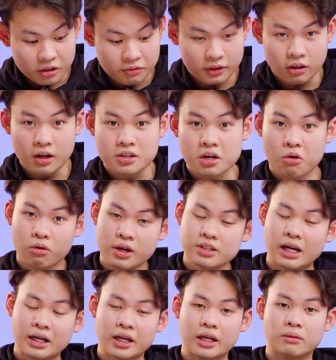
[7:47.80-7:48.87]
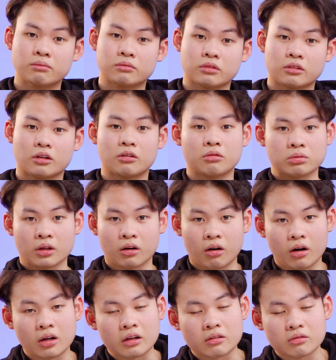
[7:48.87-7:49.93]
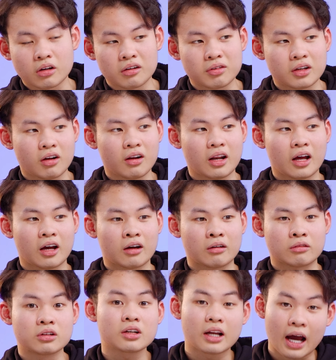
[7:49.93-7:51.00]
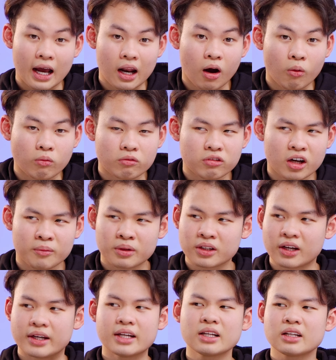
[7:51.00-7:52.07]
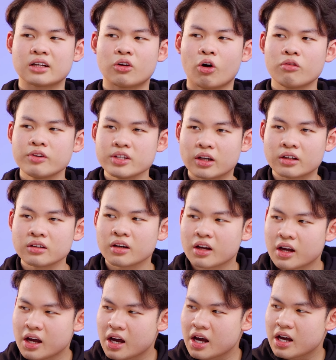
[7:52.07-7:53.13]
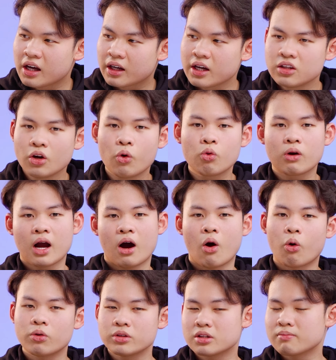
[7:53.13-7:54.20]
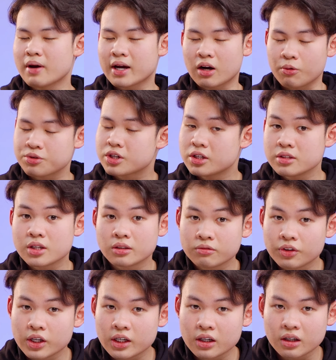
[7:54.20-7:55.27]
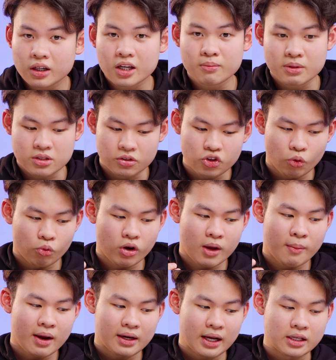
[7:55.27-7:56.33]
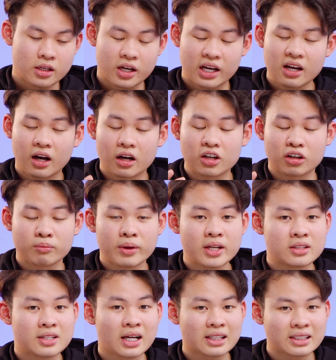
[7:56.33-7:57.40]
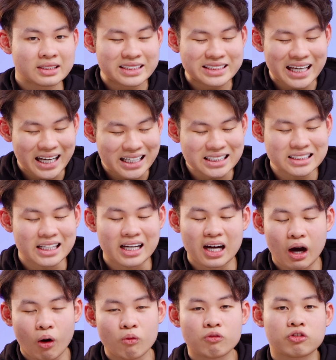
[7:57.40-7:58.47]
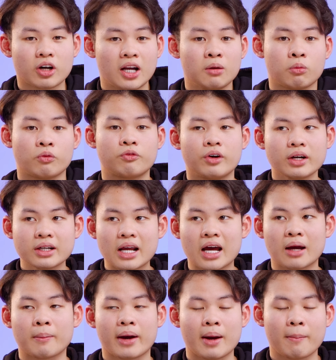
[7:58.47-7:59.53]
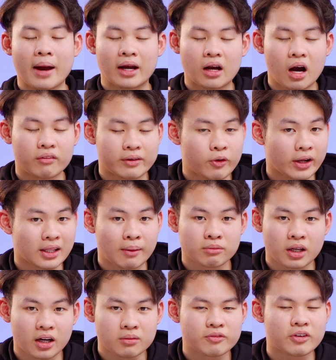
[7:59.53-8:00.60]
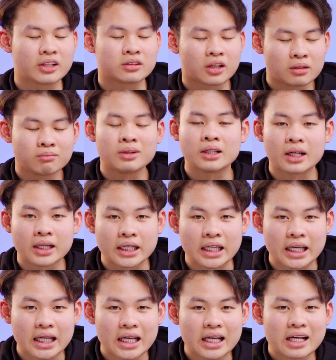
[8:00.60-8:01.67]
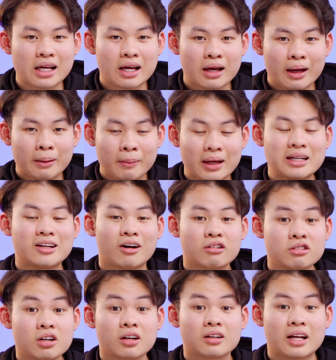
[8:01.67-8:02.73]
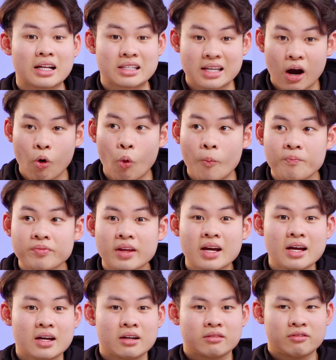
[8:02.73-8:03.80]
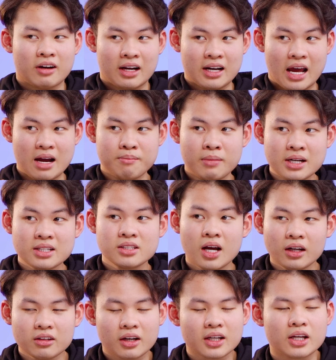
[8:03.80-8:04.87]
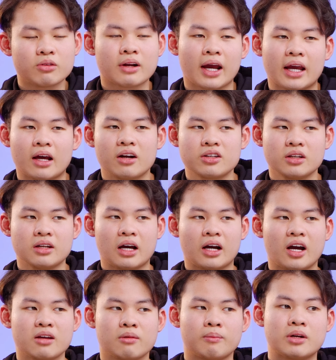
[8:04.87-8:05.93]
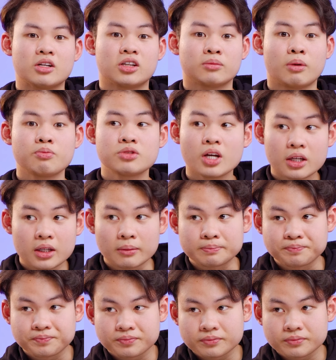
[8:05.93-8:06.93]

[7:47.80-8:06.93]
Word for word: Thì phải nói là sau khi trải nghiệm, ồ oh, trời ơi, nó phải nói là rất là hài lòng và mình nghĩ là đối với những cái nhu cầu của những bạn học sinh sinh viên khi mà sử dụng con iPad này thì cái thời lượng pin chắc chắn sẽ không phải là một vấn đề mà các bạn cần phải quan tâm bởi vì tin mình đi pin nó rất là trong và để minh chứng cái điều này đó chính là khi mà mình chơi PUBG á